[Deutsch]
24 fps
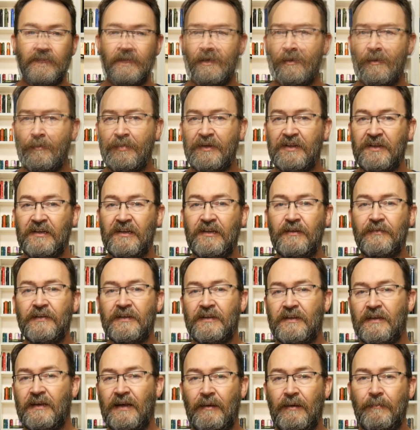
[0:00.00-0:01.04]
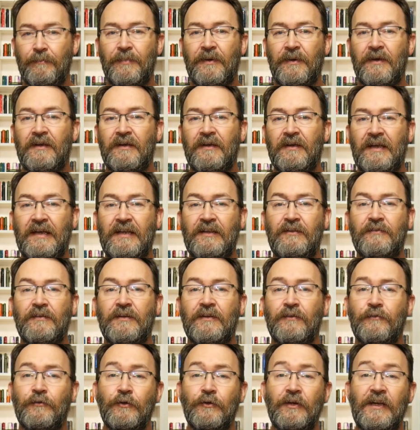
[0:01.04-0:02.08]
Bedient wird die Lampe entweder
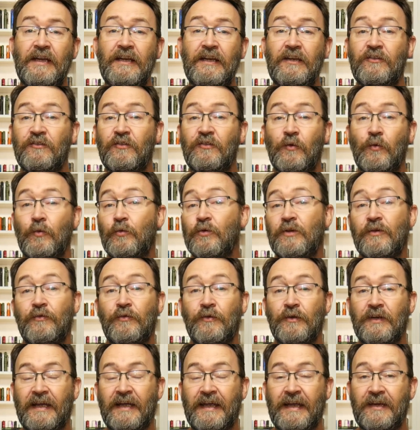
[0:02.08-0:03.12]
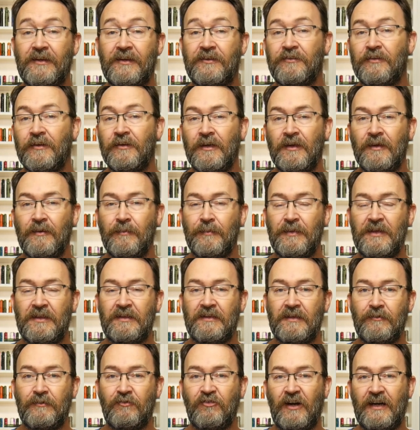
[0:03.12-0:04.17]
von links oder von rechts mit
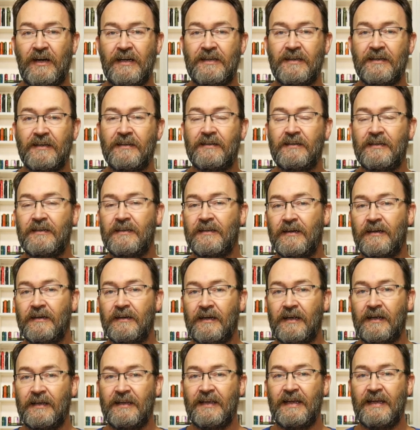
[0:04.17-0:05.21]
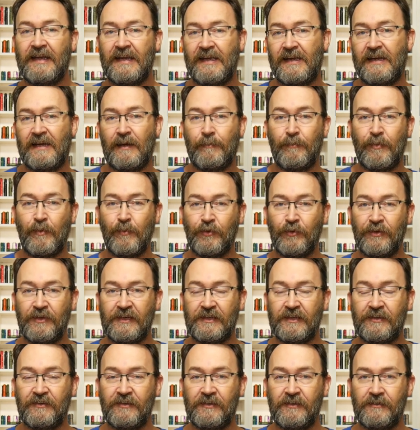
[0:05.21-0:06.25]
den Schaltern, die da an der Heckklappe
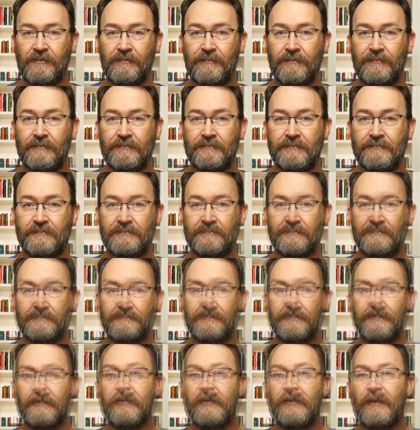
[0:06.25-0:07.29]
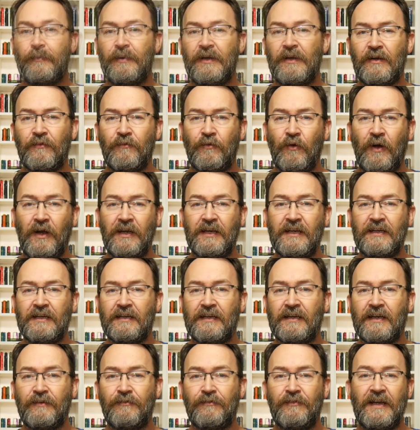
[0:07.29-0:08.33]
montiert sind. Der Blick vorne in den
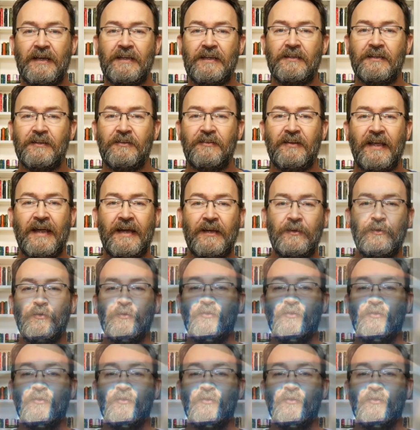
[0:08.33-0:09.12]
Reflektor zeigt uns